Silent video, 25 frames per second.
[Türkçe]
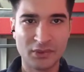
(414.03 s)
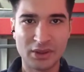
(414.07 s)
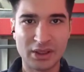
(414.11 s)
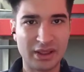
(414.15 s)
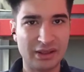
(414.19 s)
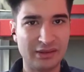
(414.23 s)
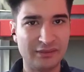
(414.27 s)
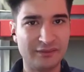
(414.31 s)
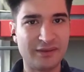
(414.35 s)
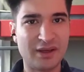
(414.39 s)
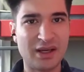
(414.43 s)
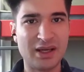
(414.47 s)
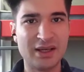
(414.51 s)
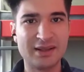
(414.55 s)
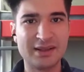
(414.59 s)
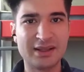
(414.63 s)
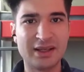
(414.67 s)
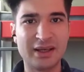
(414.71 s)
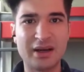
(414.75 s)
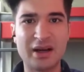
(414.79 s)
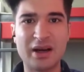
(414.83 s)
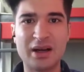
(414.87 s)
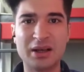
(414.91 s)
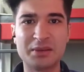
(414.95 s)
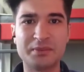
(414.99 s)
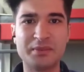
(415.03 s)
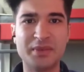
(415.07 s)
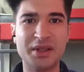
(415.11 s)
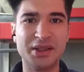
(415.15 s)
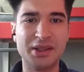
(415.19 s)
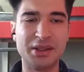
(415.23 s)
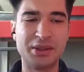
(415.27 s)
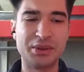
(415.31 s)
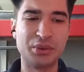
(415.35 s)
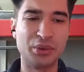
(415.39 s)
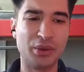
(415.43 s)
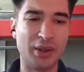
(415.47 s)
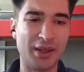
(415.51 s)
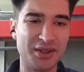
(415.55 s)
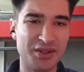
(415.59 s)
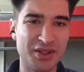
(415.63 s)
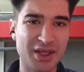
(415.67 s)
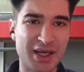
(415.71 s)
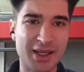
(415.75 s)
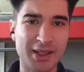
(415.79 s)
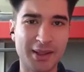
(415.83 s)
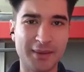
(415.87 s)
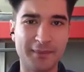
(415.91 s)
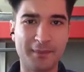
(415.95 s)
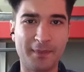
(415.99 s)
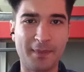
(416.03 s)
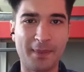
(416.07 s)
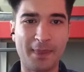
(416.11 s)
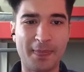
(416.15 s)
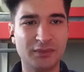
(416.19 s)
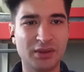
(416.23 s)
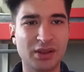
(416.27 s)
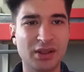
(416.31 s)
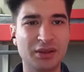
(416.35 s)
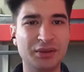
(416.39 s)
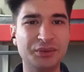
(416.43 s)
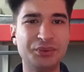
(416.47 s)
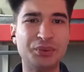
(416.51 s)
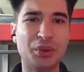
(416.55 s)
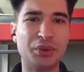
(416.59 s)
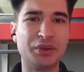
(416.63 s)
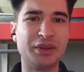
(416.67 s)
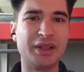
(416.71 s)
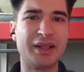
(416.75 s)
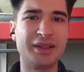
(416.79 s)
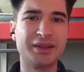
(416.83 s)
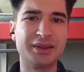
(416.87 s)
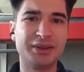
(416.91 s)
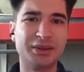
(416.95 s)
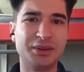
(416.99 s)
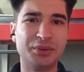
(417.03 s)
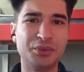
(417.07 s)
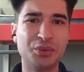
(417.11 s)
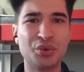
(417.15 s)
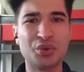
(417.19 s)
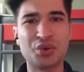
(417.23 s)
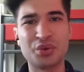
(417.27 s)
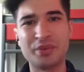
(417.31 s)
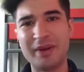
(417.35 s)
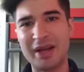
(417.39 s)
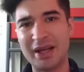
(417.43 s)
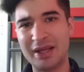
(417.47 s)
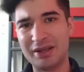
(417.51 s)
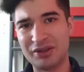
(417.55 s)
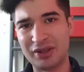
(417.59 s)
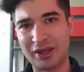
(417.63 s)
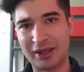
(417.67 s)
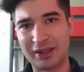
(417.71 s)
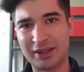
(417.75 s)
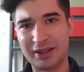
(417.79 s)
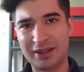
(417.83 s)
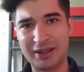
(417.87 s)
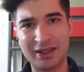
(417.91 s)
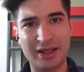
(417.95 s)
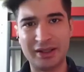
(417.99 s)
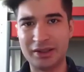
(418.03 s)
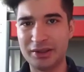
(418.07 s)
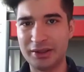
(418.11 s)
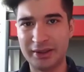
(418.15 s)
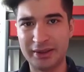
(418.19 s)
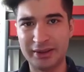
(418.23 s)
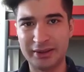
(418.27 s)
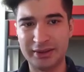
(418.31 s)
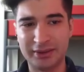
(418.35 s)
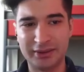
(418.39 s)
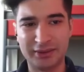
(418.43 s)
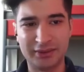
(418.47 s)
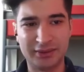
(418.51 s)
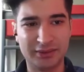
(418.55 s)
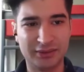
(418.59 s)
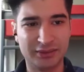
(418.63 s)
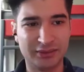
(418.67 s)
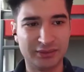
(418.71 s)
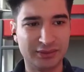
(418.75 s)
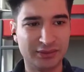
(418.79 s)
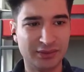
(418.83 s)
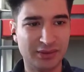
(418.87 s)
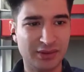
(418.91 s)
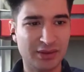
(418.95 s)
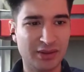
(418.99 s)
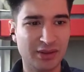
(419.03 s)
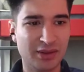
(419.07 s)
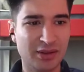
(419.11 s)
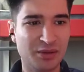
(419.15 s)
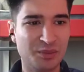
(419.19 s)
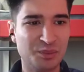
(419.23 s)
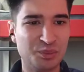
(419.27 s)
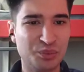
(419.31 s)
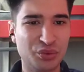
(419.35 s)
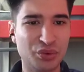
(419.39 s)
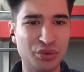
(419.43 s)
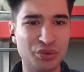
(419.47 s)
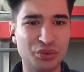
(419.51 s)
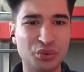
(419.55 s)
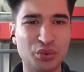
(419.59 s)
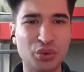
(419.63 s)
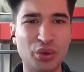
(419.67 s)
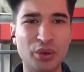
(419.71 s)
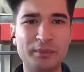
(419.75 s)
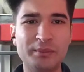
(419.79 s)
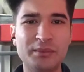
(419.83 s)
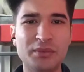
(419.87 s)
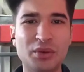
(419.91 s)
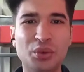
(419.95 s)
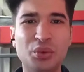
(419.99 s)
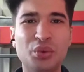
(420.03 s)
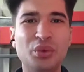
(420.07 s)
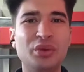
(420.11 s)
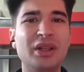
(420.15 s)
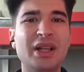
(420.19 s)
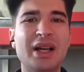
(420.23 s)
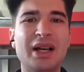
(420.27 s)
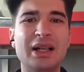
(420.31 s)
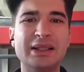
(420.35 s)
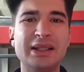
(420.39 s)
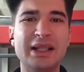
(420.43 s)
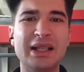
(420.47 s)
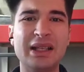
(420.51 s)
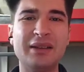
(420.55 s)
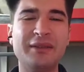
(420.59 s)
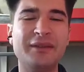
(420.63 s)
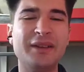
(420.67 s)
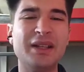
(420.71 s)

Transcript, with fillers: Yani faizler artmadığı sürece dolar düşmeyecek yani. Bu tüm dünyadaki